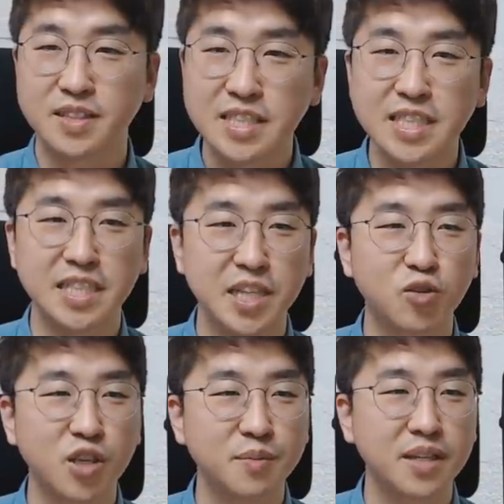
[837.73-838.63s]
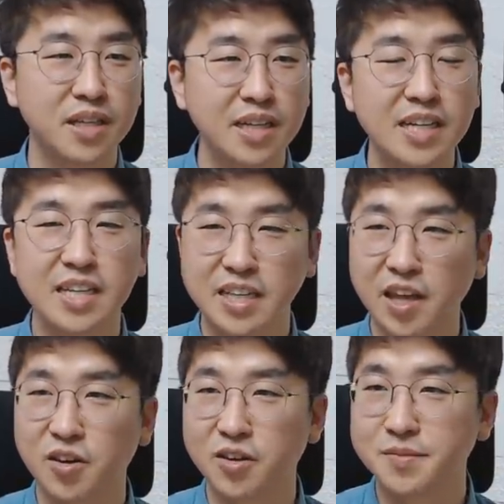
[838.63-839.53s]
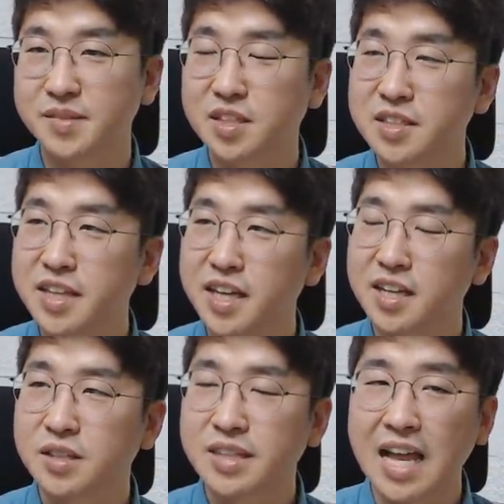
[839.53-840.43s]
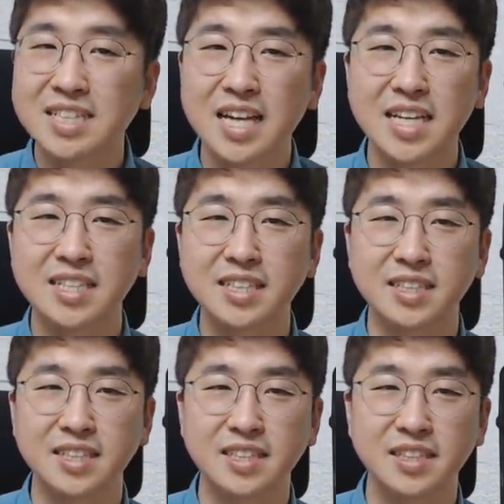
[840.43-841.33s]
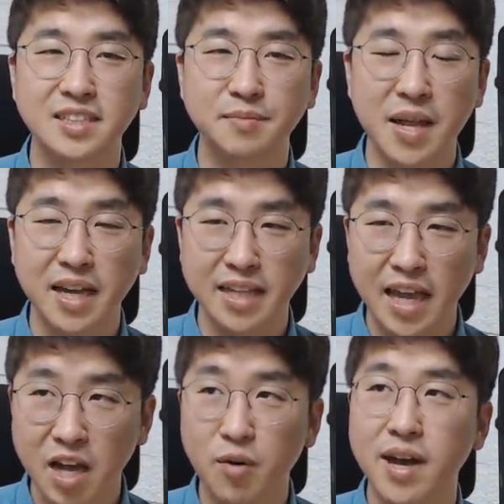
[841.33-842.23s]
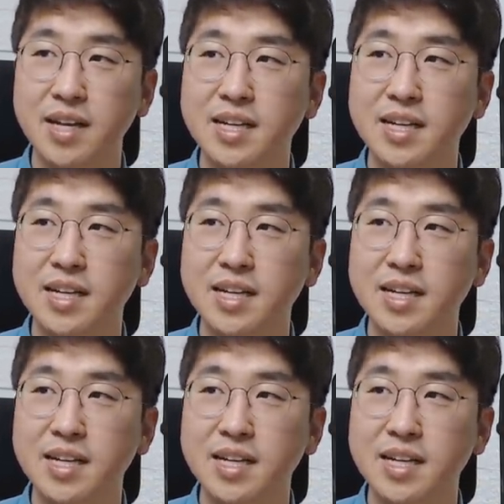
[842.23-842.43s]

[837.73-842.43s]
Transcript: 그 자체로 이미 힐링이 돼요. 근데 당사자는 만약에 내가 화할